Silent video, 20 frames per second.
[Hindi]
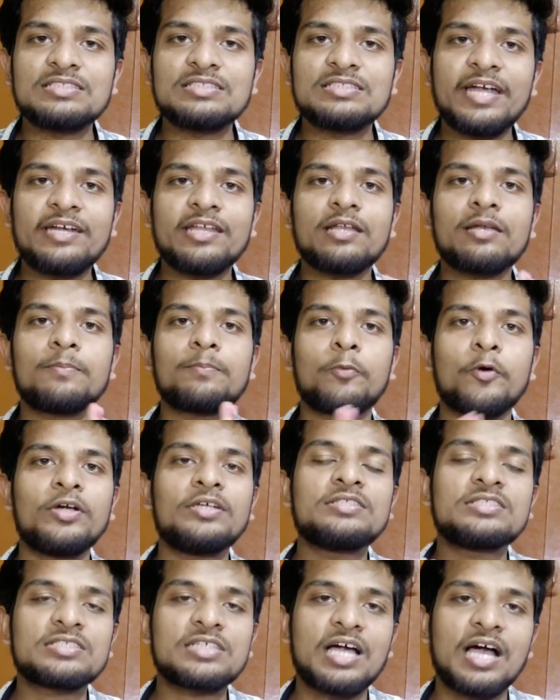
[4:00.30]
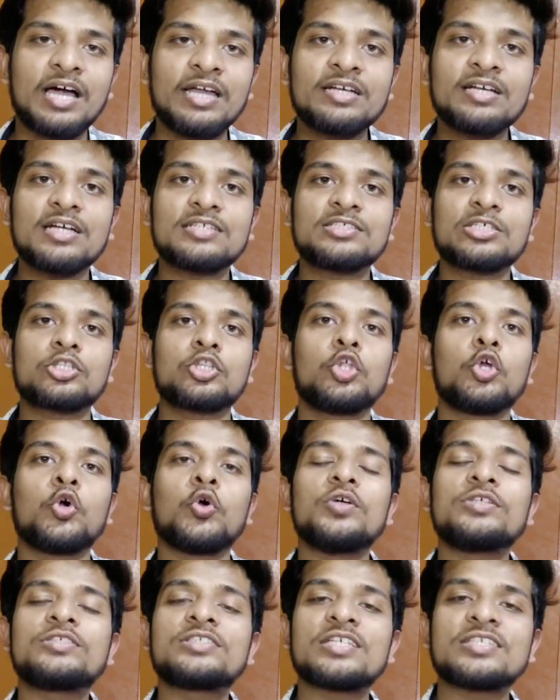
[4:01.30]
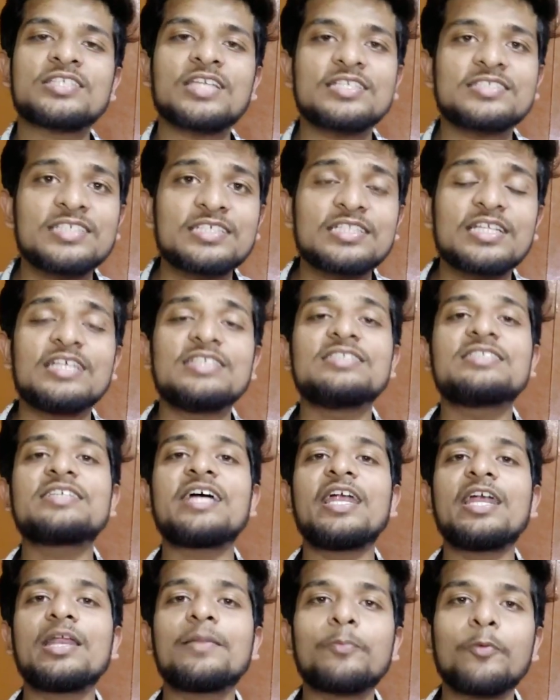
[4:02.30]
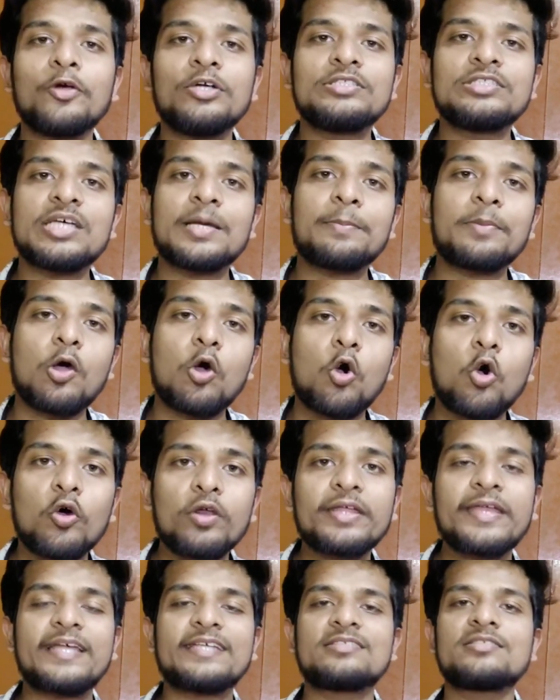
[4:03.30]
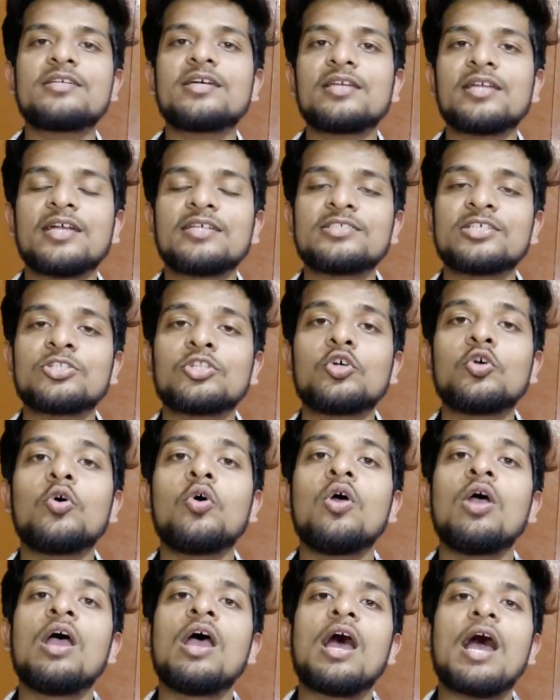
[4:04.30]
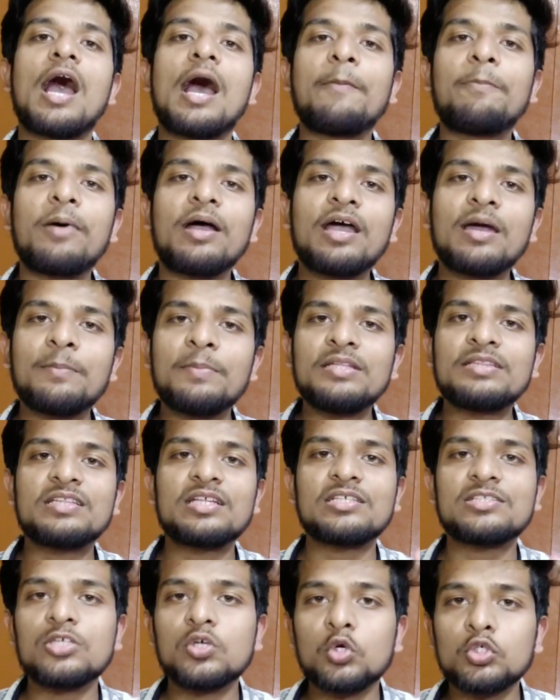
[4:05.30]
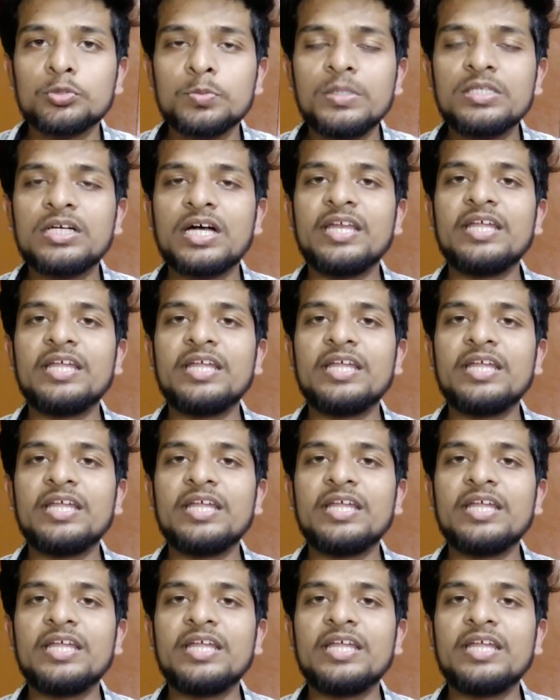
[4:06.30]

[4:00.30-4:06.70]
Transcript: इंसाइडर पॉइंट्स अर्न कर सकते हो इसके साथ साथ इंसाइडर पॉइंट्स आप और कैसे अर्न कर सकते हो आप अगर मिंत्रा से कुछ भी